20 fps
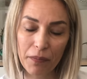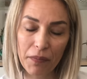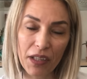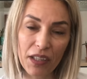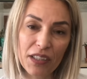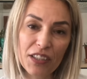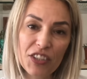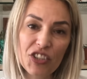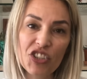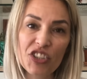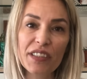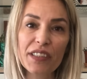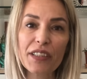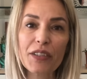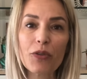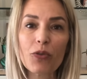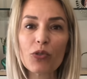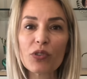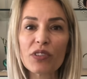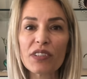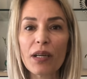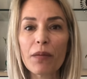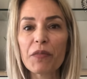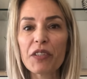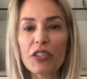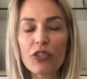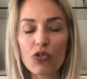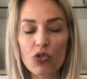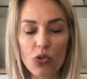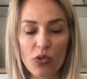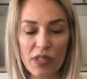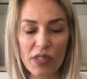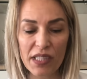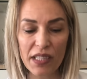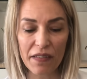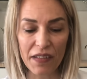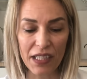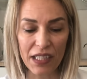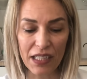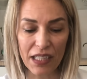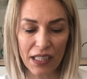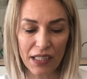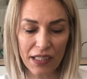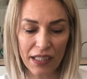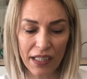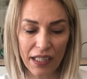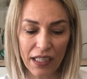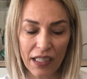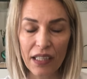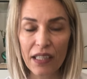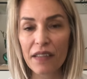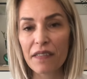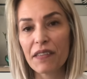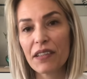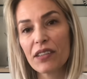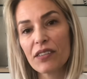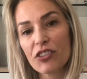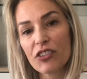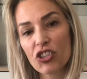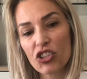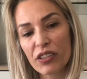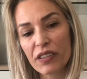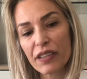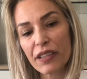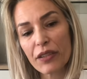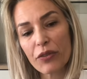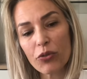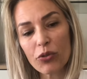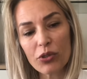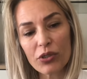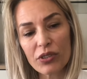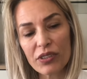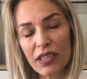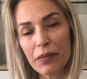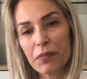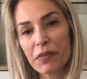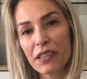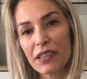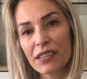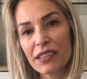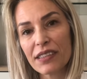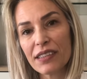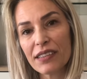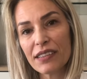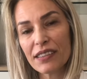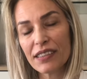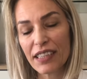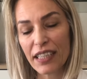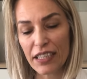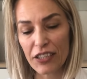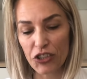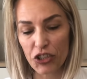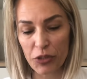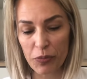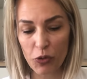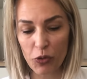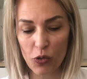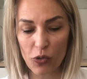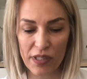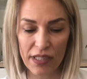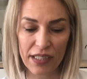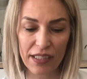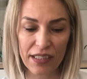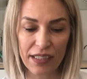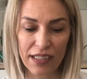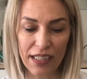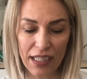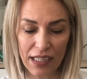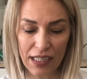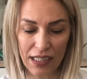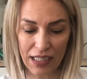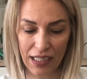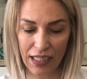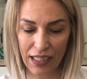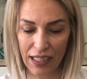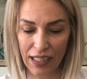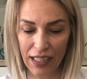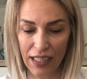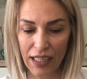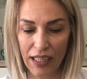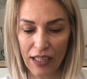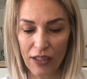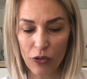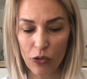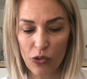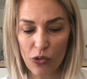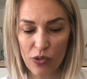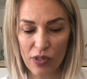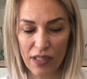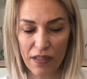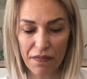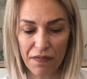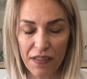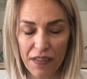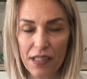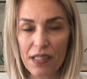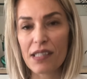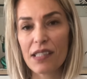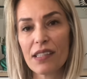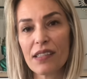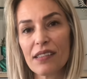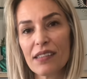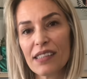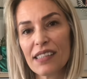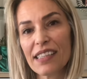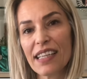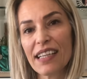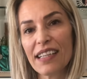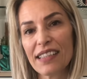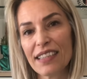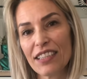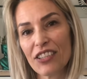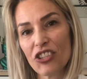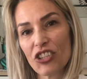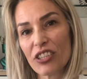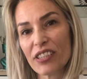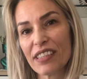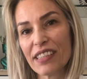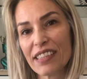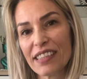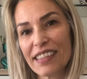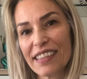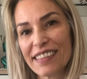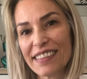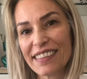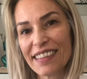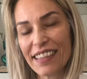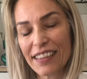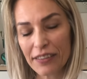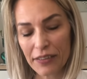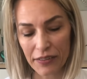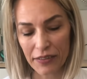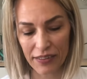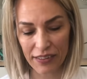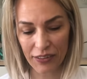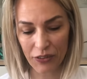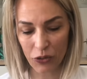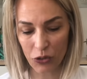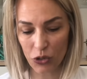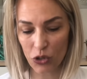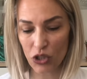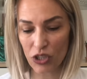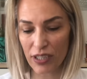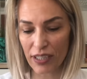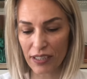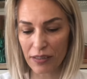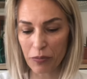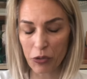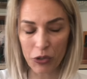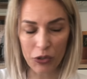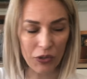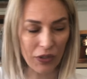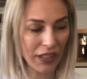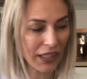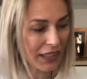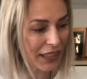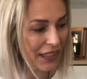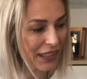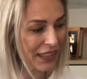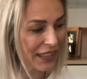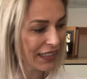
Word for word: alıştıkları ortamları çok severler. Ve alıştıkları ortamlarda gelişim gösterirler. O yüzden fazla yer değişikliklerinden hoşlanmıyorlar.